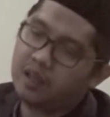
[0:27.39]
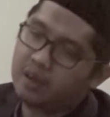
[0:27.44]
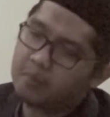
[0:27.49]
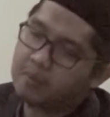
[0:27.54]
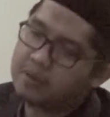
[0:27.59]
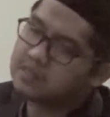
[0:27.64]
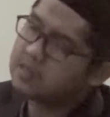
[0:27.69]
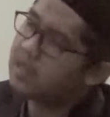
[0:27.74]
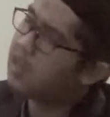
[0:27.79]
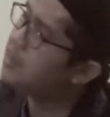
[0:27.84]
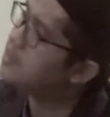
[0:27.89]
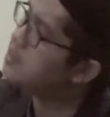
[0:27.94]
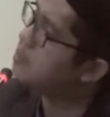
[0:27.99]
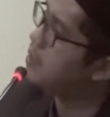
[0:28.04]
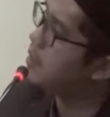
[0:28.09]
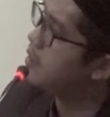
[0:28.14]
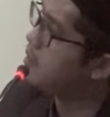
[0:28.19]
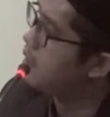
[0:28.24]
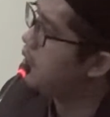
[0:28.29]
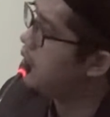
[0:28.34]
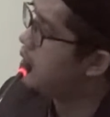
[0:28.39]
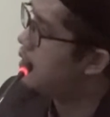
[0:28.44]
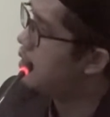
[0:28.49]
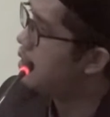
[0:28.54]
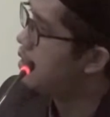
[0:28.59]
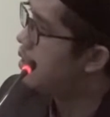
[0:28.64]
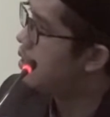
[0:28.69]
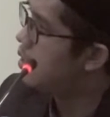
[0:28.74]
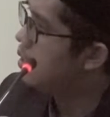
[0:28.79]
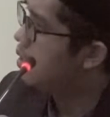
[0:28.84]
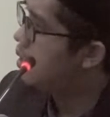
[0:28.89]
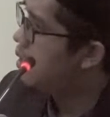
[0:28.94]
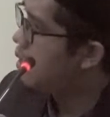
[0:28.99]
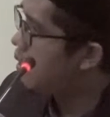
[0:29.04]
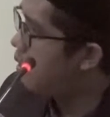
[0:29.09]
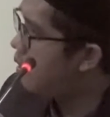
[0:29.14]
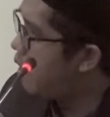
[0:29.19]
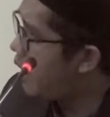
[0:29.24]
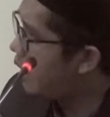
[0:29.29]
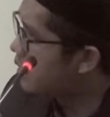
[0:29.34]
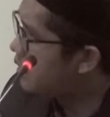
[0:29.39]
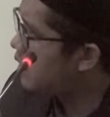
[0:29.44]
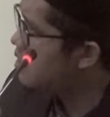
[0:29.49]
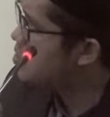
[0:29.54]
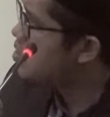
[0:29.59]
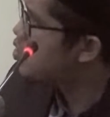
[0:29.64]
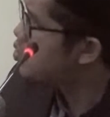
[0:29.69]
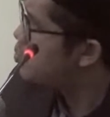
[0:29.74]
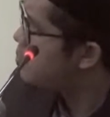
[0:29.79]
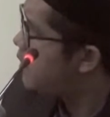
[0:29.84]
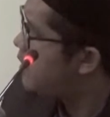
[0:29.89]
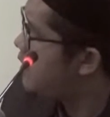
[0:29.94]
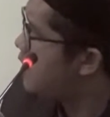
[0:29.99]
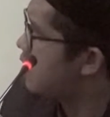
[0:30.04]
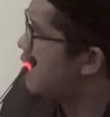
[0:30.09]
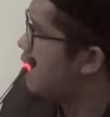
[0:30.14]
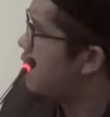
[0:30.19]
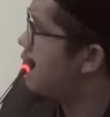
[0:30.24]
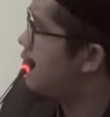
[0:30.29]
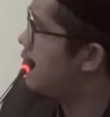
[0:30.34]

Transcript: nggak masalah sama kita. Kalau hartanya 100 miliar,